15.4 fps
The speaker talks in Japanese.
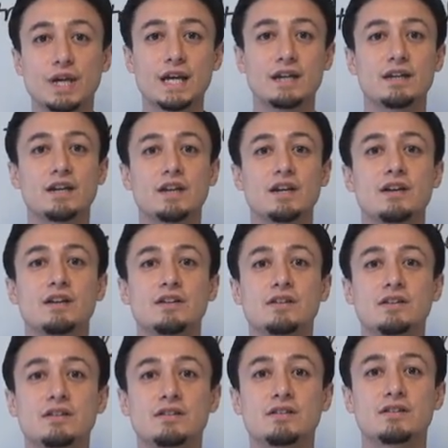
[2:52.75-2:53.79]
OK
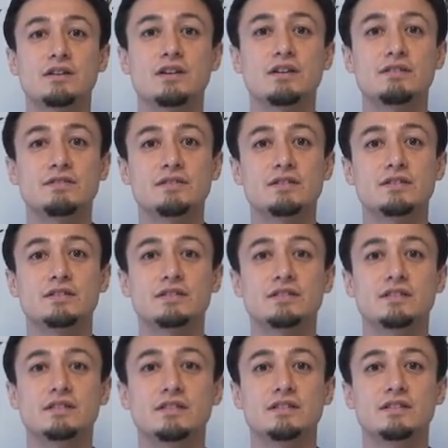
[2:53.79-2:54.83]
traveled